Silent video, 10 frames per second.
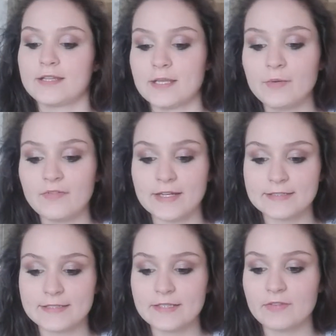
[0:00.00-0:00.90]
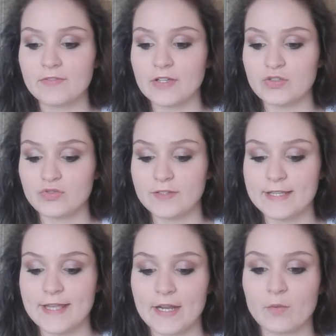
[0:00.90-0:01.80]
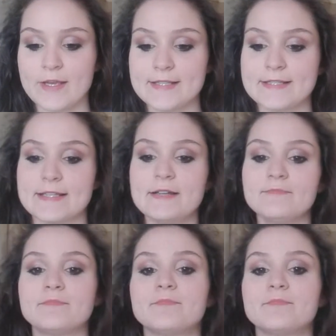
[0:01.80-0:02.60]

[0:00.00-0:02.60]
andiamo avanti vi faccio vedere questa